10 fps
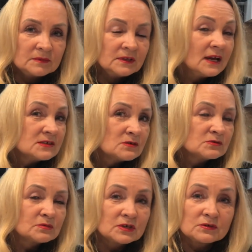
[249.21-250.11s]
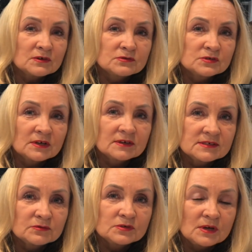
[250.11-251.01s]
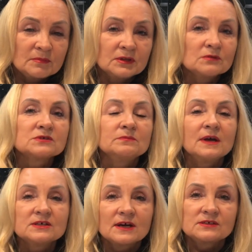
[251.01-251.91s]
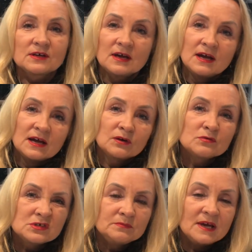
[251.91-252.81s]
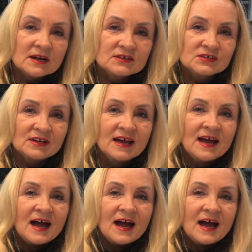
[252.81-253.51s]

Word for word: nie chcą słyszeć o Jezusie Chrystusie, będą zmierzać ku śmierci,